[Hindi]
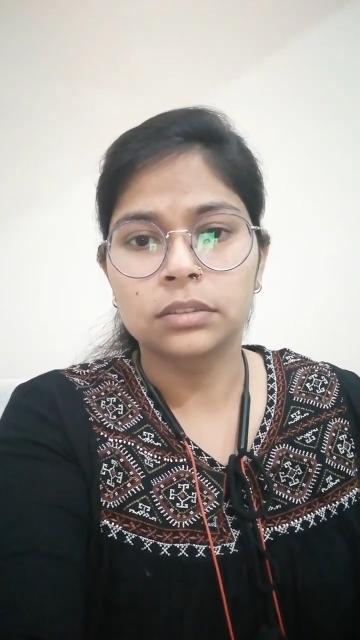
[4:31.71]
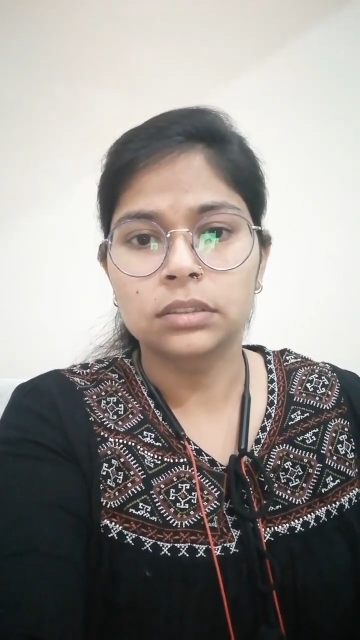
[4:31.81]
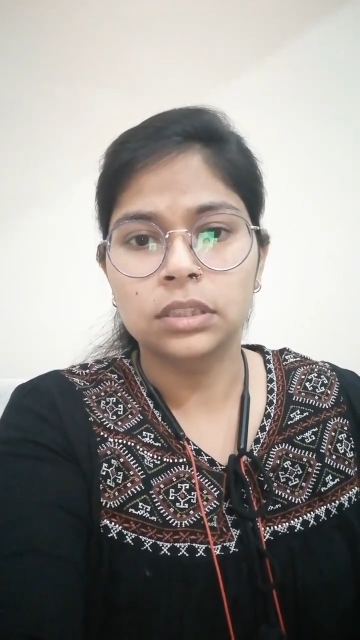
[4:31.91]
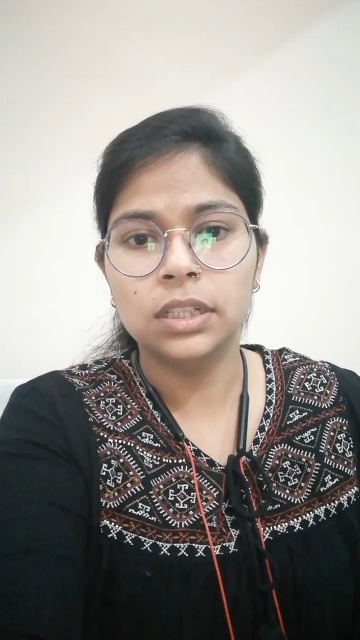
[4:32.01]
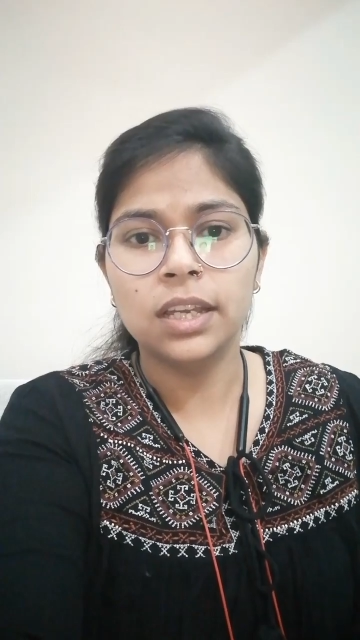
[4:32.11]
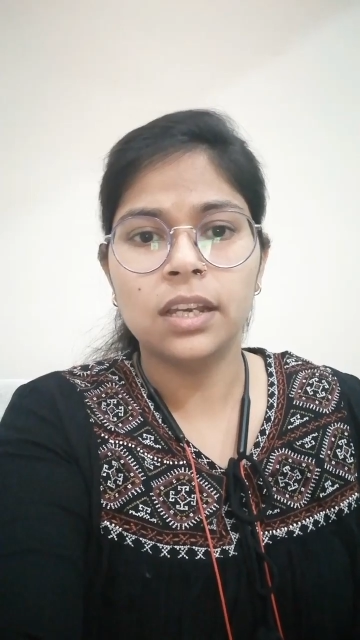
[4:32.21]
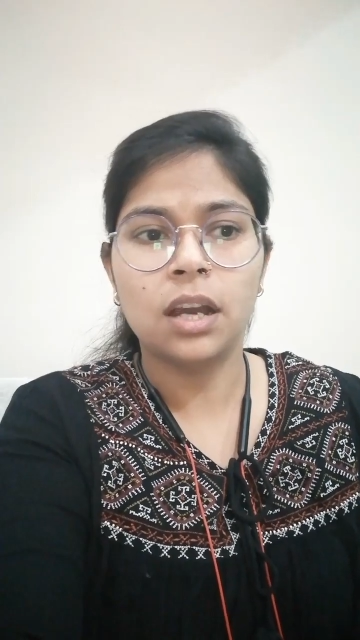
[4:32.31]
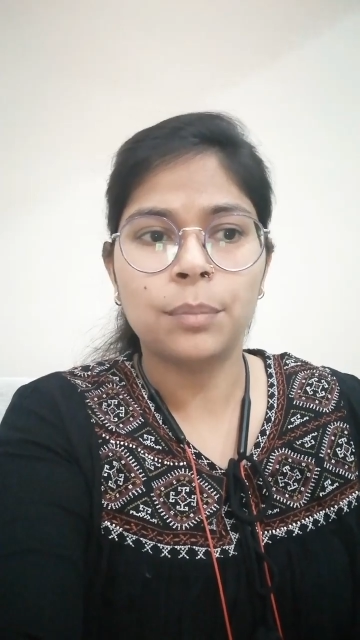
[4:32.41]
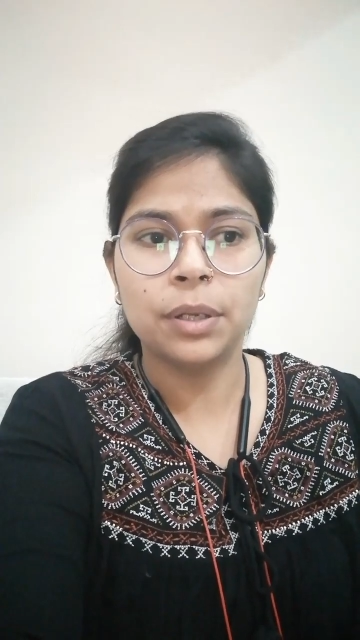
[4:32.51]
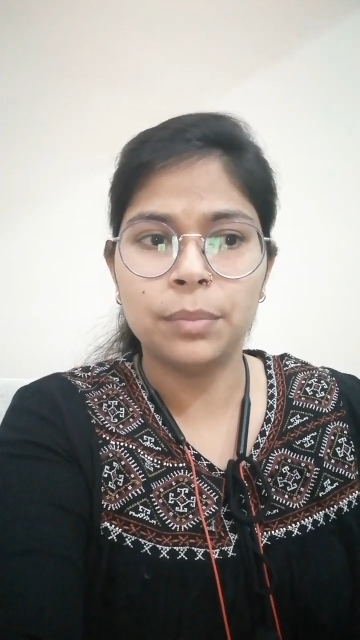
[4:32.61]
ठीक है
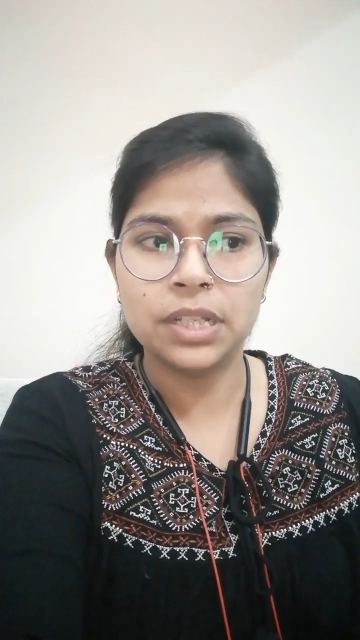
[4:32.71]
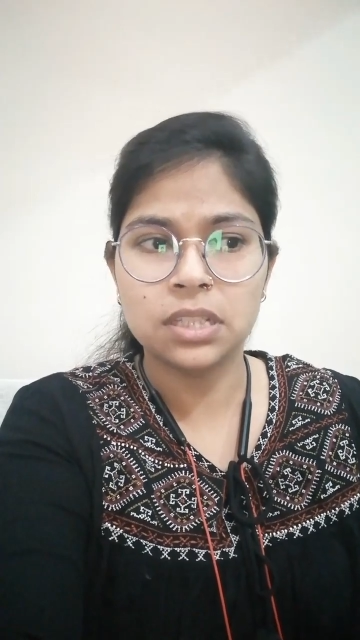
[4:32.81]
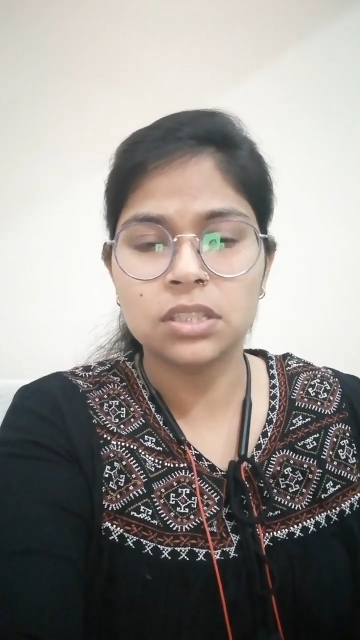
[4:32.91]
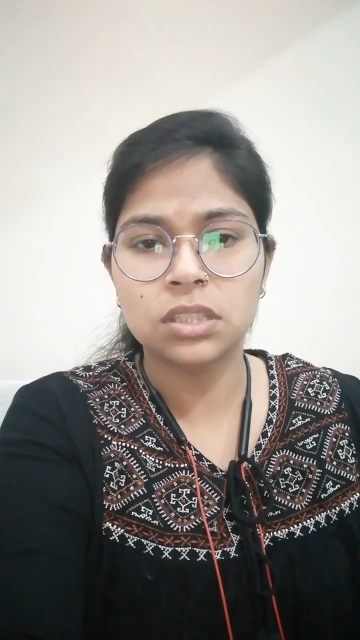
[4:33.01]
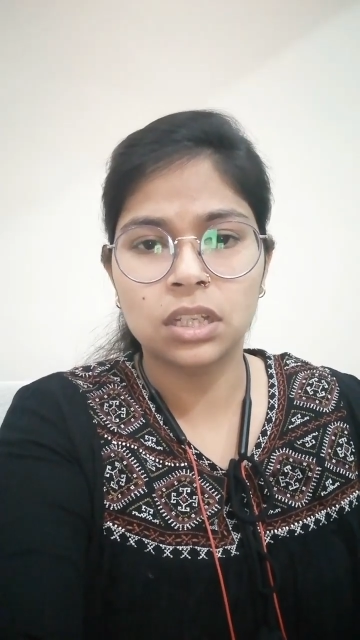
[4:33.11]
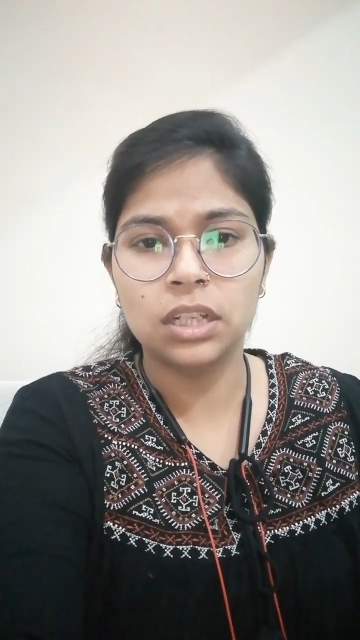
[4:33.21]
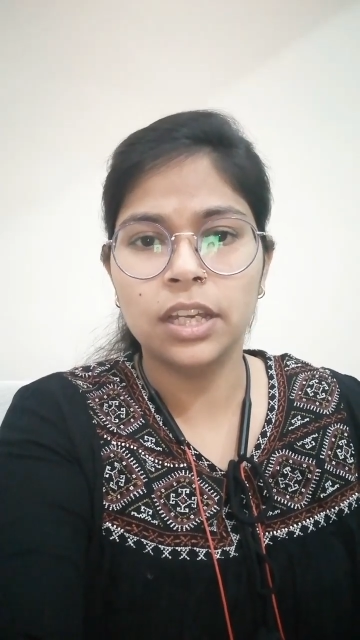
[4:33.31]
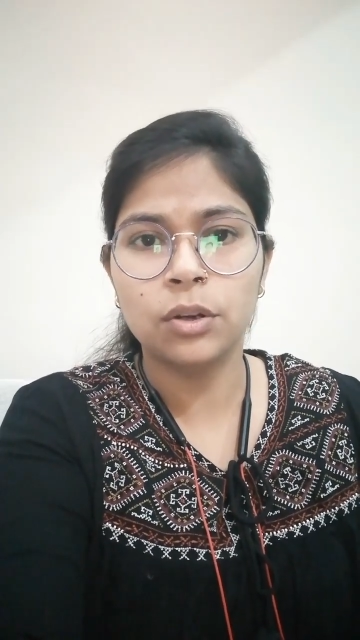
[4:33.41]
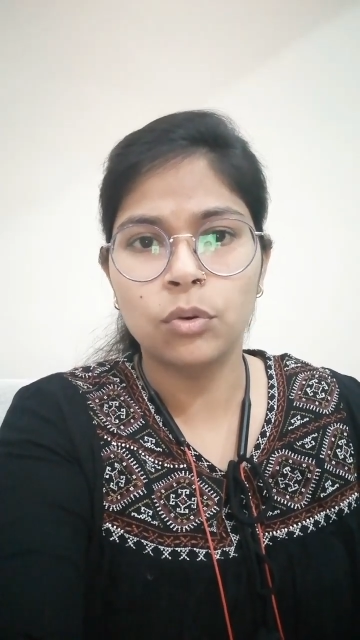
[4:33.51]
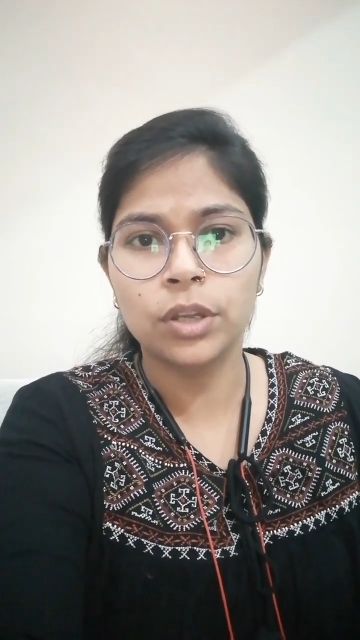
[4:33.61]
अपने बेसिक्स
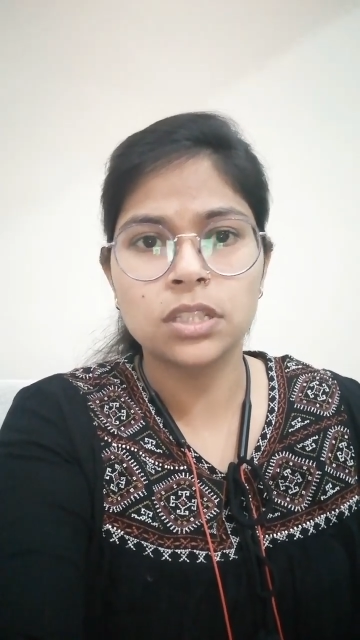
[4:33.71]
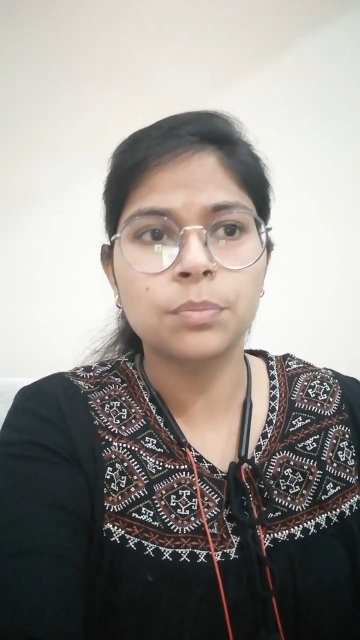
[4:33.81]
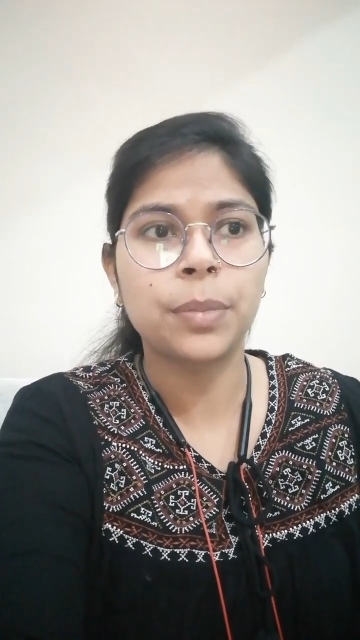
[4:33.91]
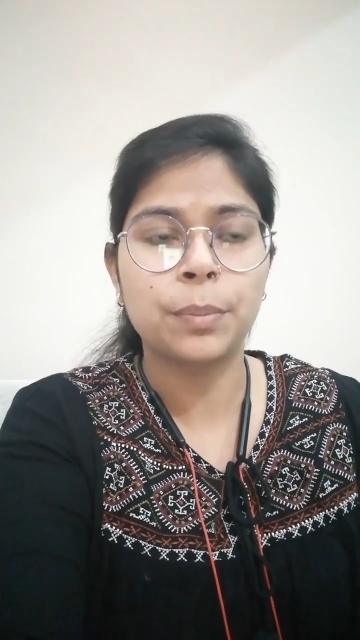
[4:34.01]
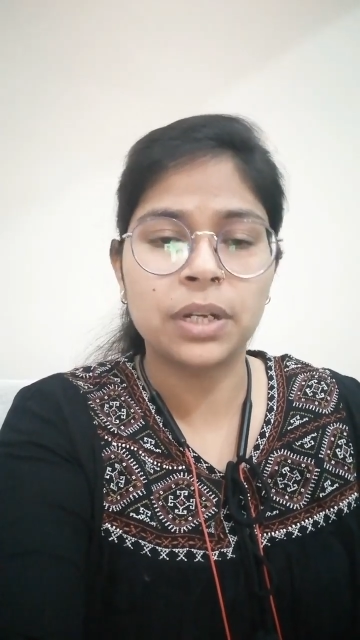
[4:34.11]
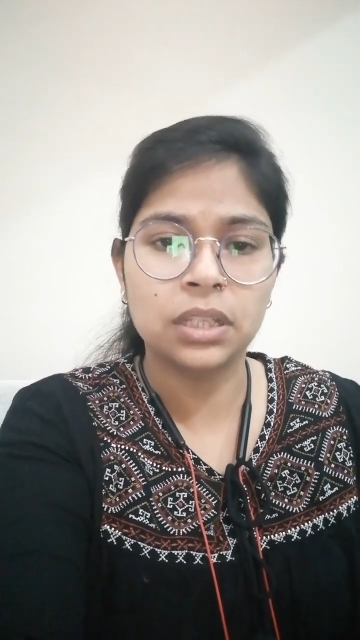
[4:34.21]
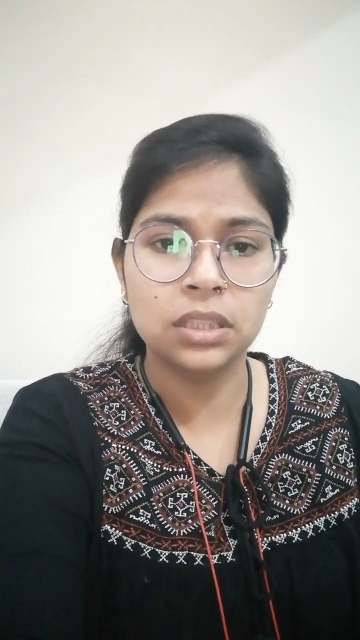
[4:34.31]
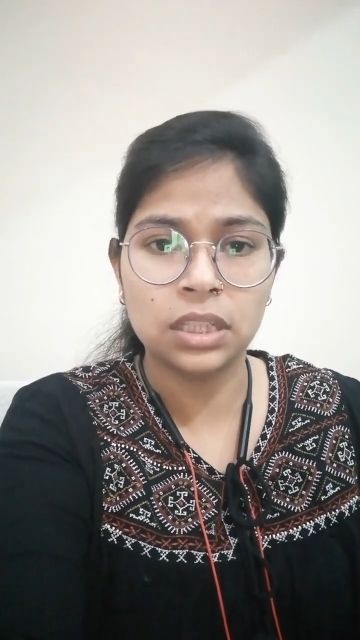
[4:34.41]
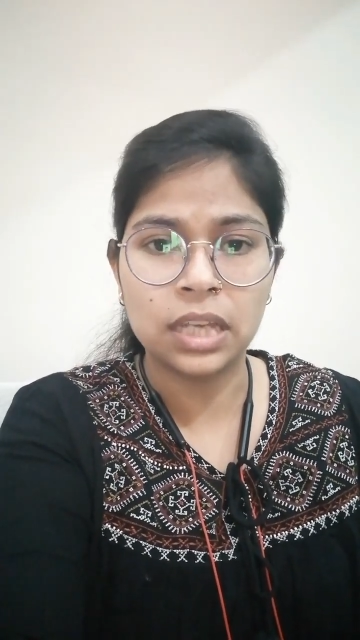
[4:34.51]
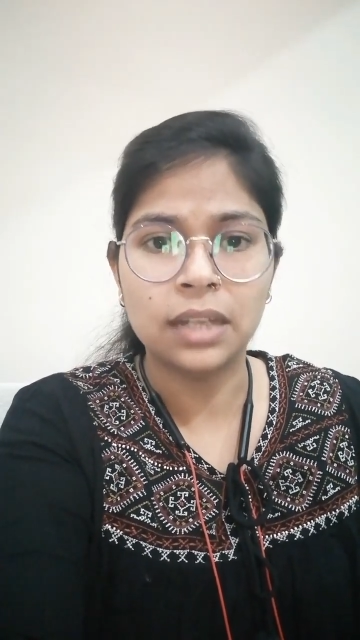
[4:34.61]
क्लियर होंगे जब पेपर की
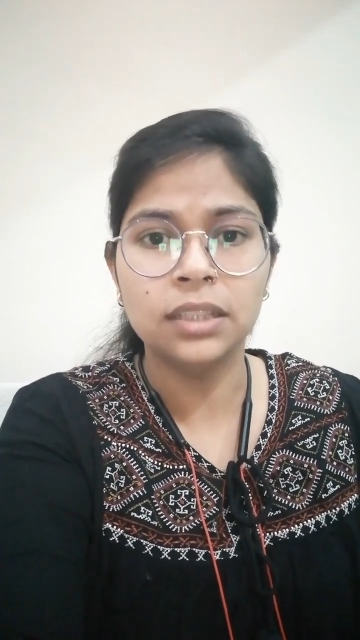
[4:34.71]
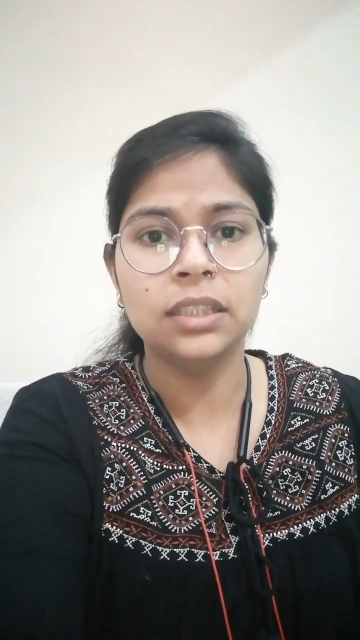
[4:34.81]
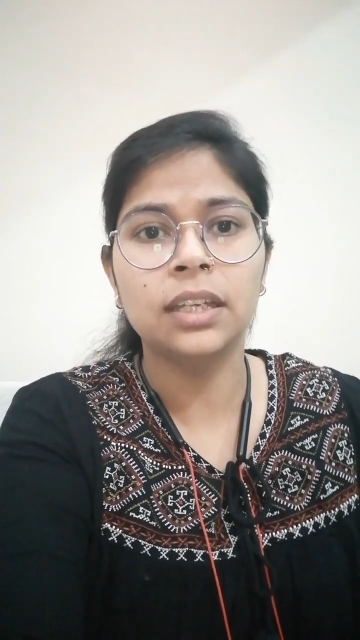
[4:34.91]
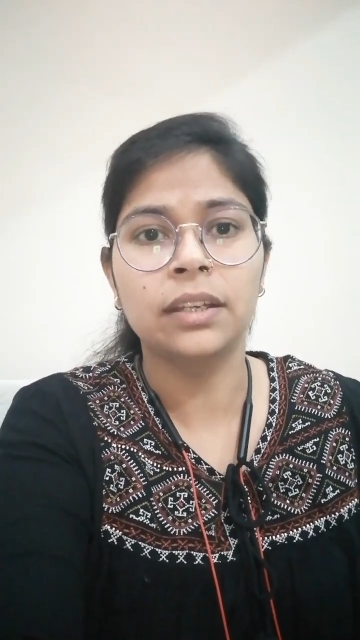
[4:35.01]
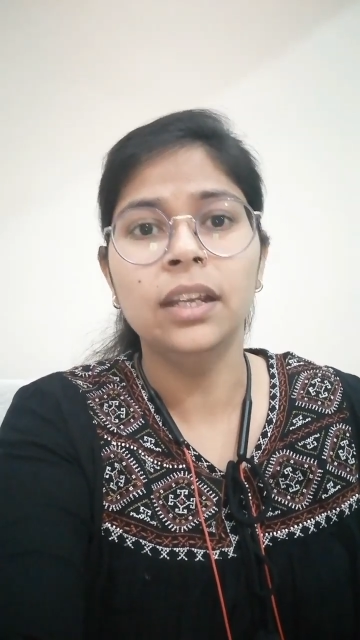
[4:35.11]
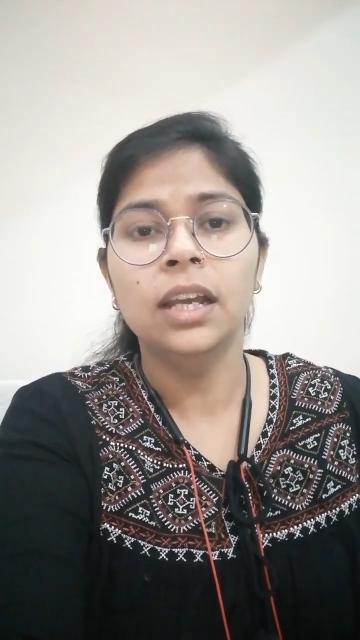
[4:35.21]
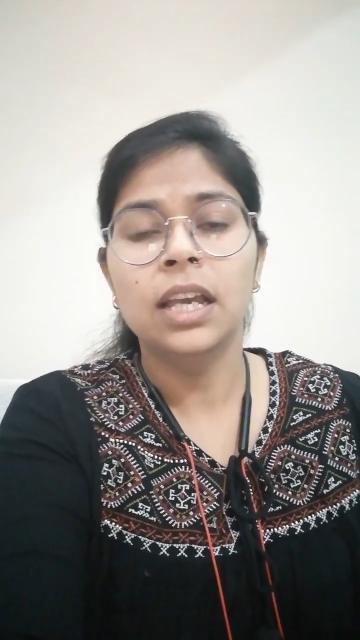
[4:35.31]
तैयारी की है